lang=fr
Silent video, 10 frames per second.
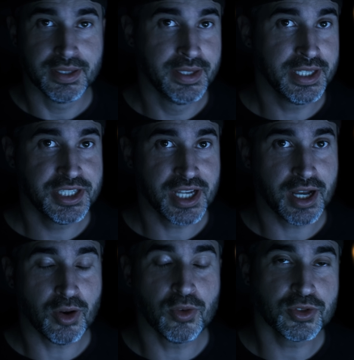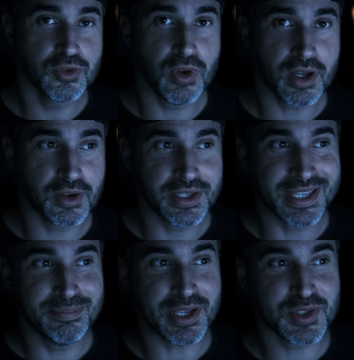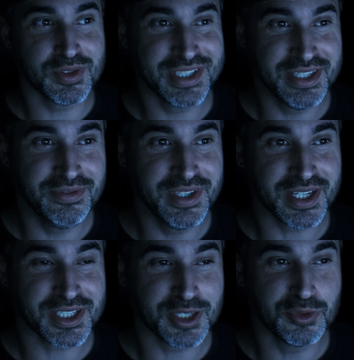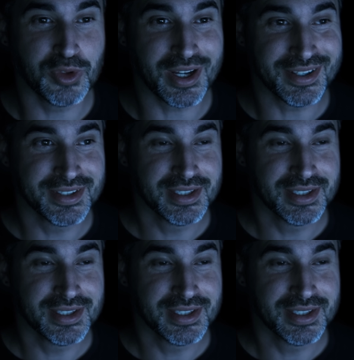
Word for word: déjà en soi, quand il y a une personne qui vient chez toi